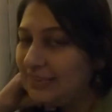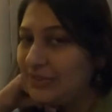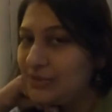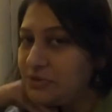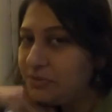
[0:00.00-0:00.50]
তো
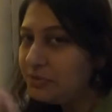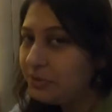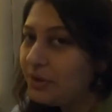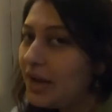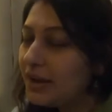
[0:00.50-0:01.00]
চল্লিশ মিনিট
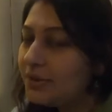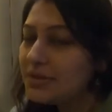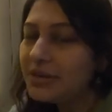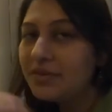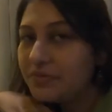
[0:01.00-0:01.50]
মতো আগে
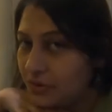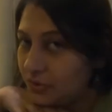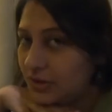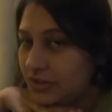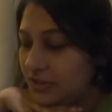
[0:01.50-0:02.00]
অভিষেক আমায় ফোন
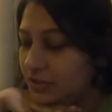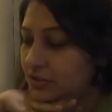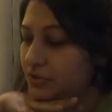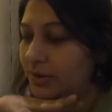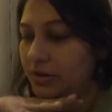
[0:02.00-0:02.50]
করেছিল
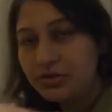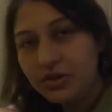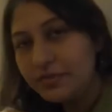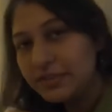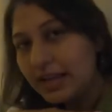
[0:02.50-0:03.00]
যে ও বেরোচ্ছে
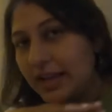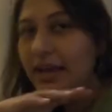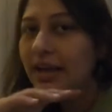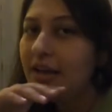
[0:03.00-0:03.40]
অফিস থেকে